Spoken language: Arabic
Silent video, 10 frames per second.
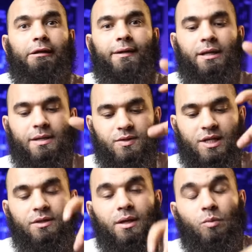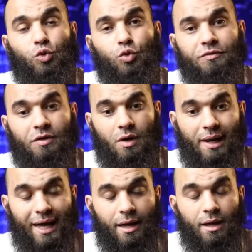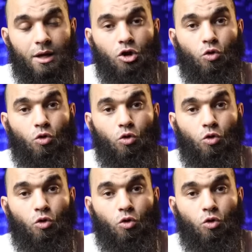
ان الانسان ده موجود في قلعه